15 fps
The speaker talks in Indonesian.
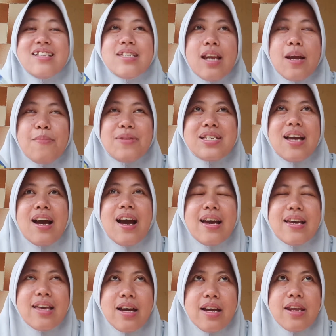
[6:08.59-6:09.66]
cerah
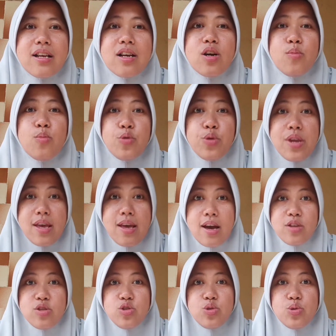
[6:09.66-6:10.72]
bercahaya dan
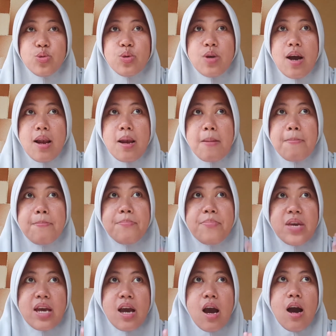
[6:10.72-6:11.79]
kemudian juga
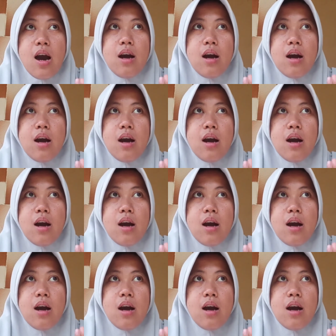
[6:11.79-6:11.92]
lebih